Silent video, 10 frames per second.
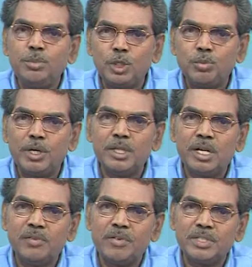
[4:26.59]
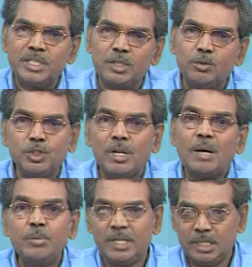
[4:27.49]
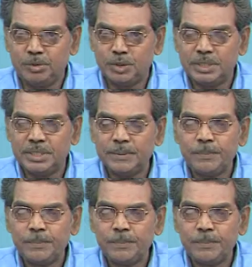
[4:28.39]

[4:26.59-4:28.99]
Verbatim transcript: పెట్టుబడిదారి వ్యవస్థకి కొంచెం లాభం కనిపించింది